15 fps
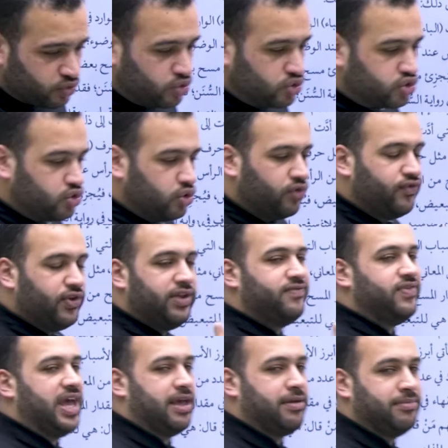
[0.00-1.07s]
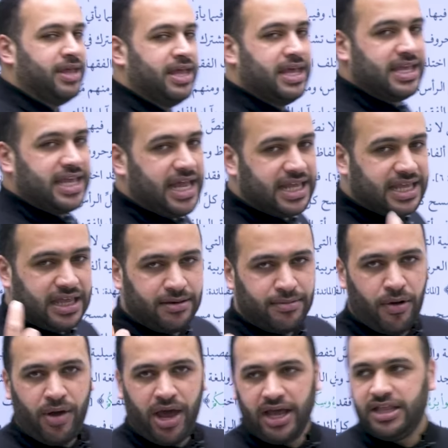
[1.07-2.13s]
وجوه في الفهم، يعني كلمه
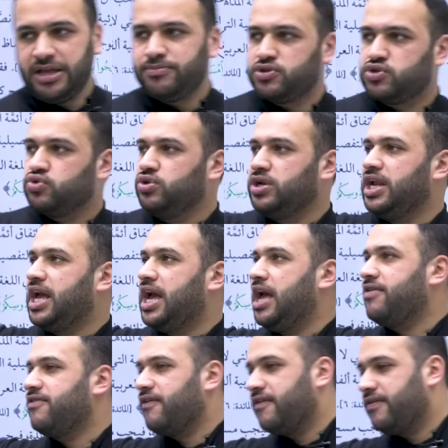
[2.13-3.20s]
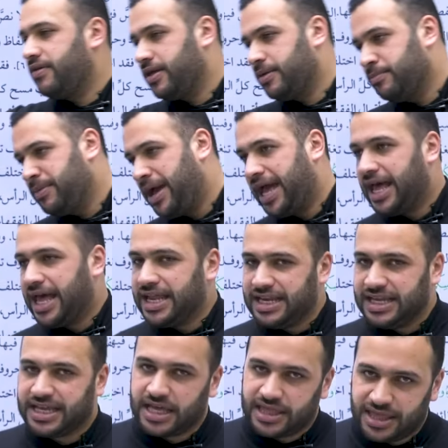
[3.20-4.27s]
واحده بتكون لها
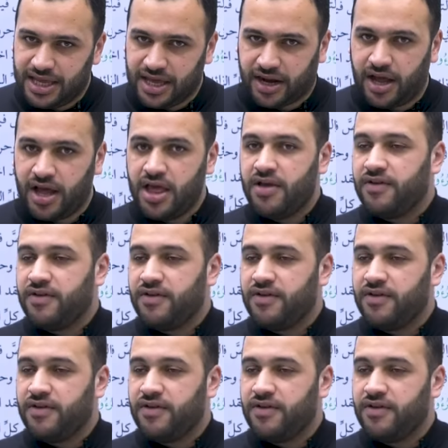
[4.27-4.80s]
معاني كثيره،